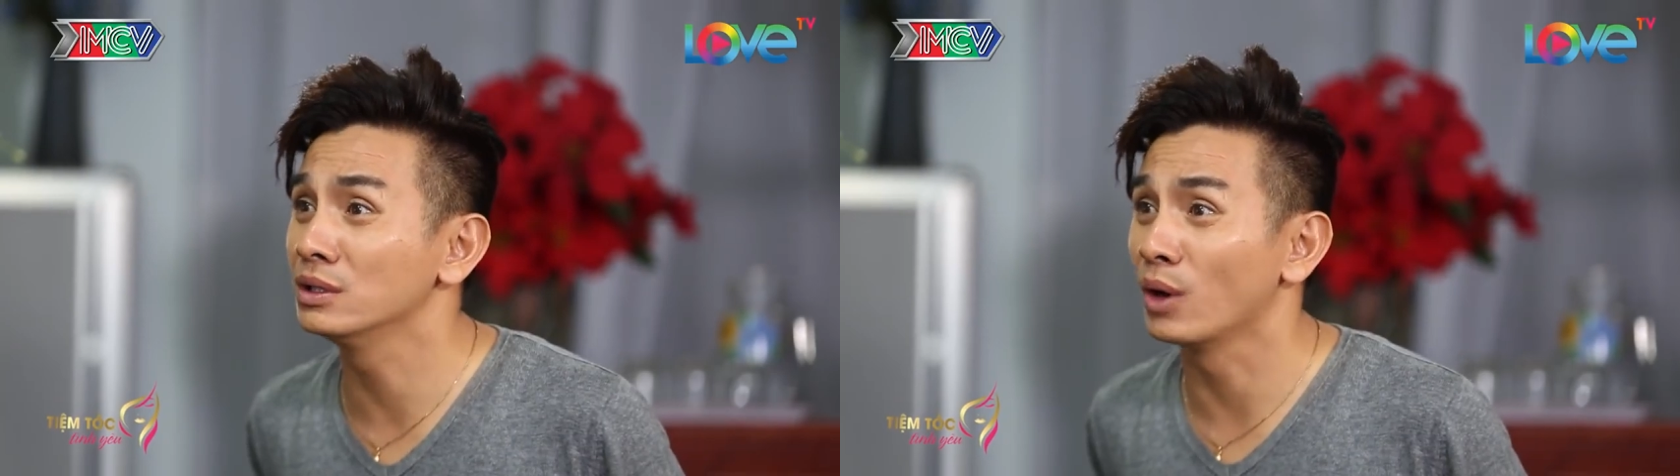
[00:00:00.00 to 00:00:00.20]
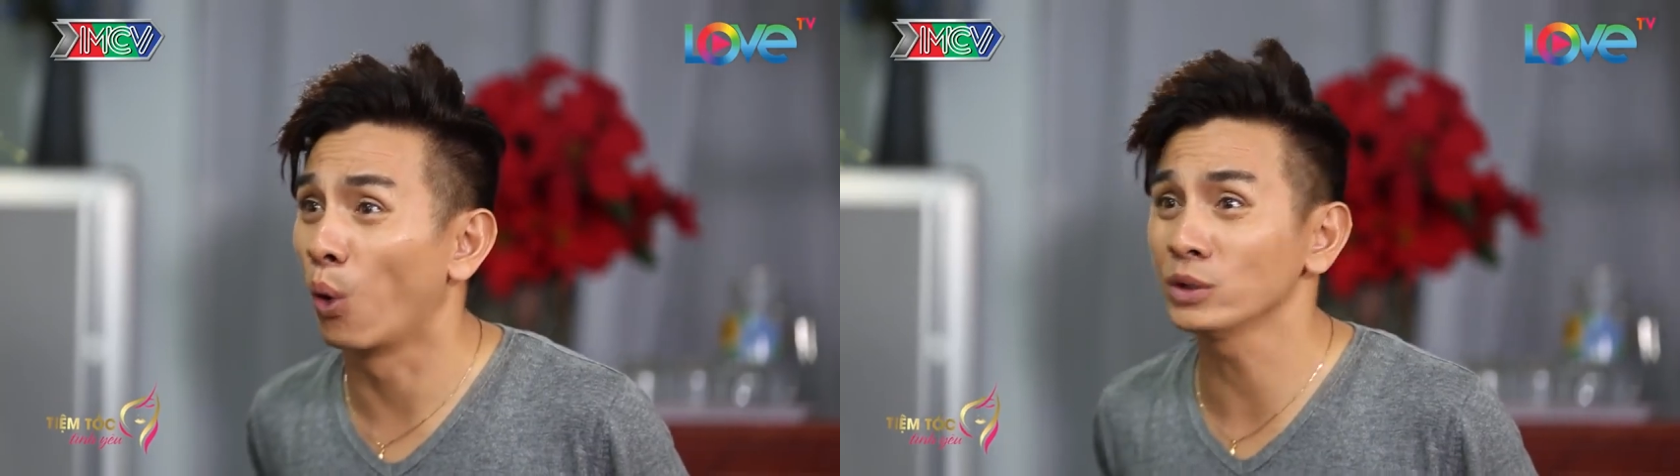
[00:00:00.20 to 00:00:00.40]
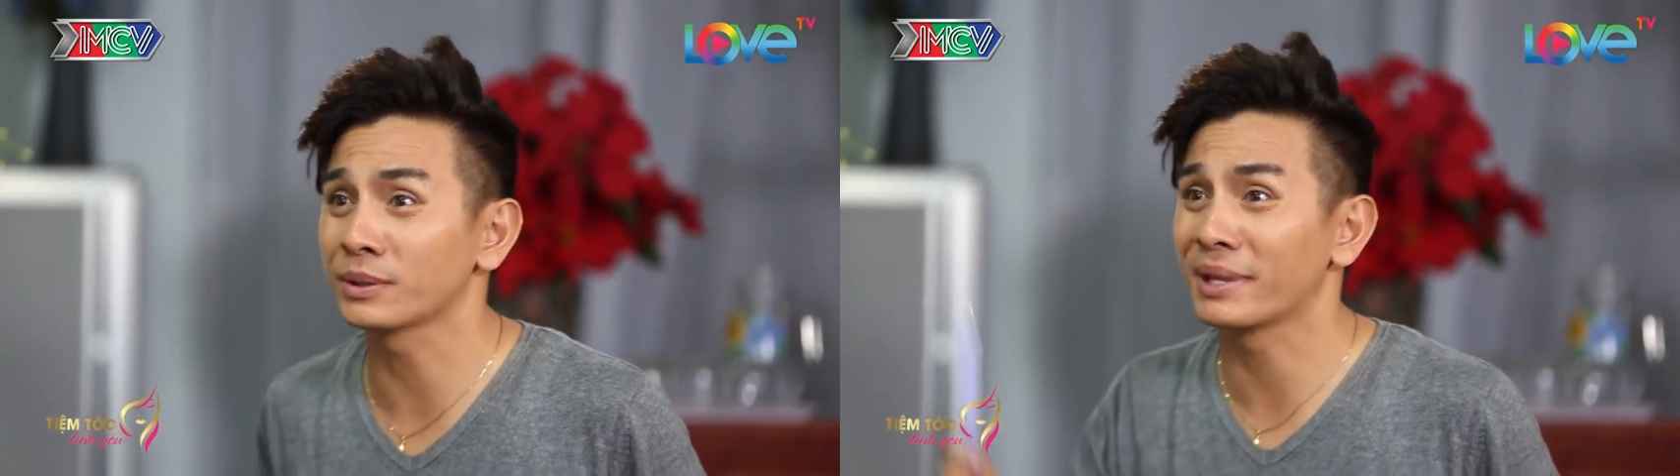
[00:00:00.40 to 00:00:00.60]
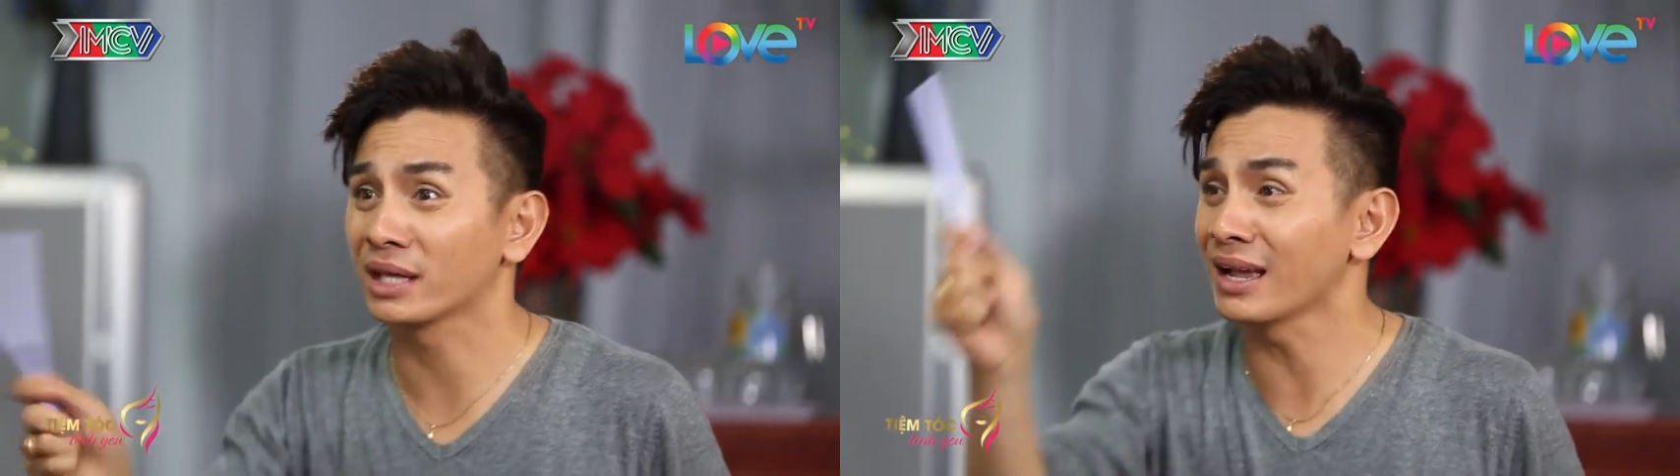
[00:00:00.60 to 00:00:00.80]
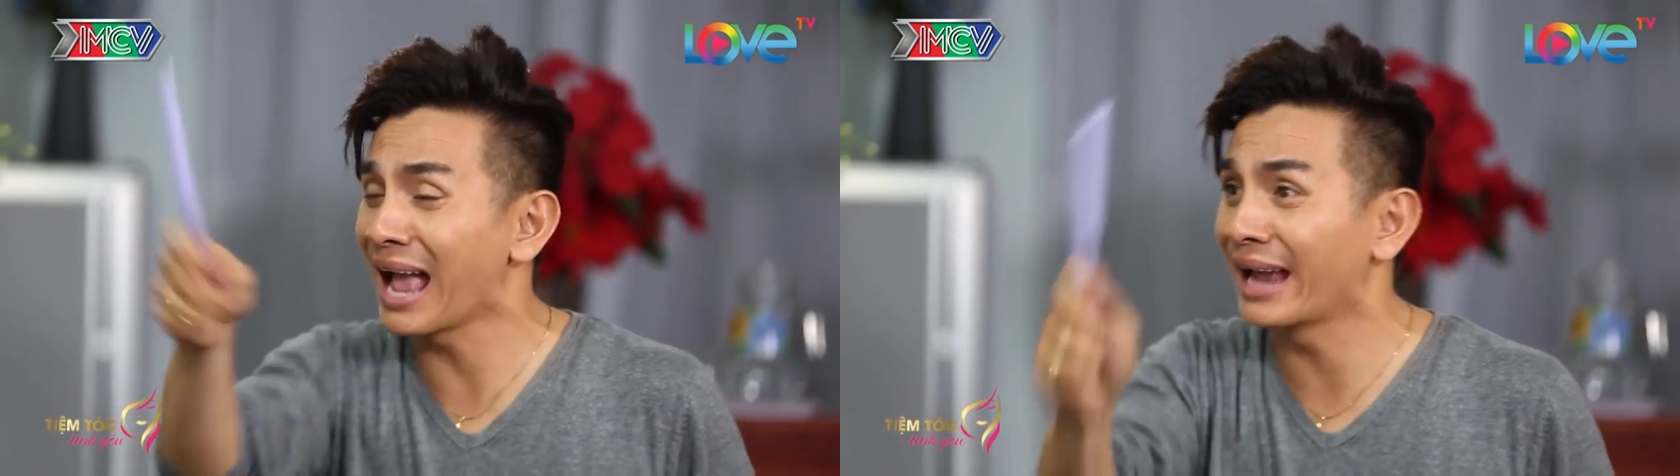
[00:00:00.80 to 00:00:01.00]
chưa đủ Sao bây
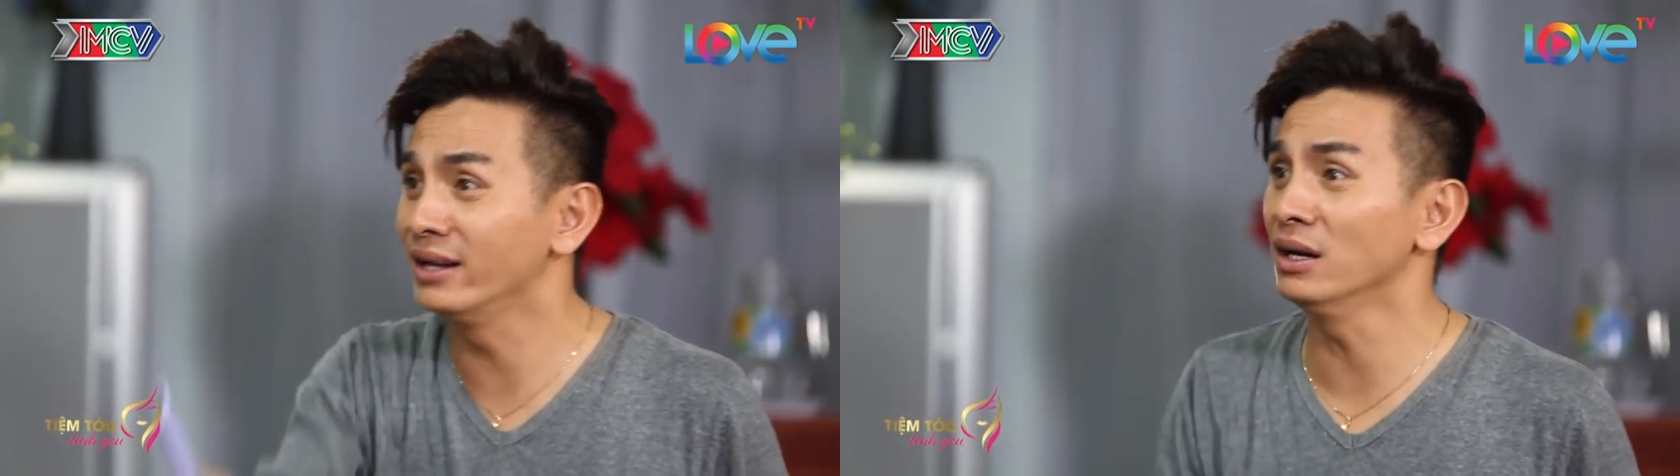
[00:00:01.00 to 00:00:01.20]
giờ tới hai